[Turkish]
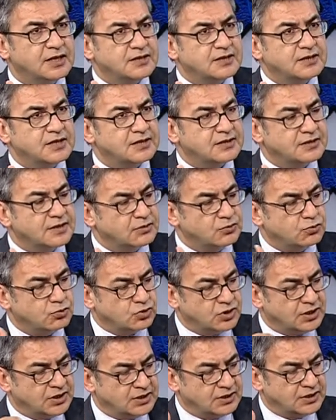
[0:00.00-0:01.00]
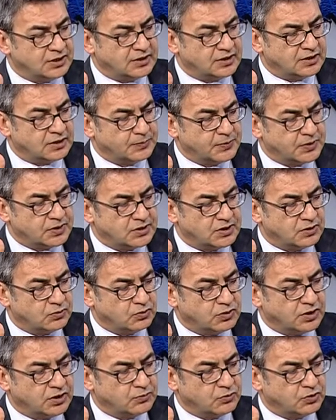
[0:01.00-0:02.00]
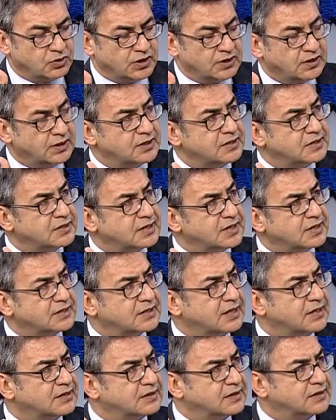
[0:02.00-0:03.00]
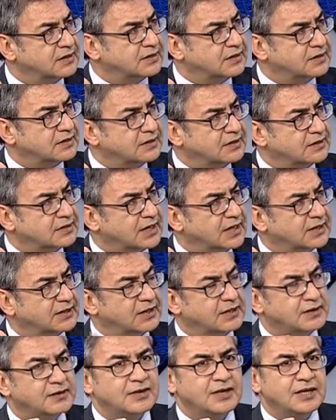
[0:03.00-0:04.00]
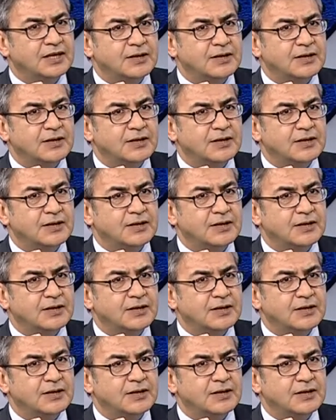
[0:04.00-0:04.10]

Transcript: 80'in üzerindeydi kapasite kullanım oranları. 80-82 zaten hı hı.